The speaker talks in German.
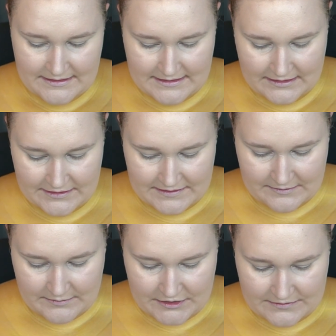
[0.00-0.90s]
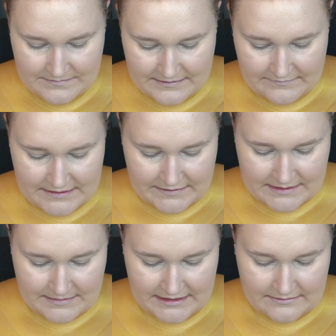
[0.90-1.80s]
Ich kann euch das mal swatchen. Wisst ihr, was
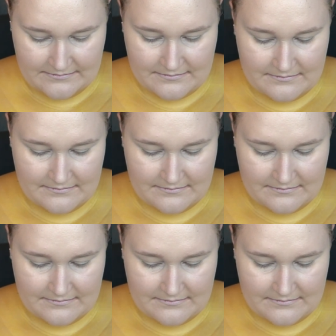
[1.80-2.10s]
ich meine?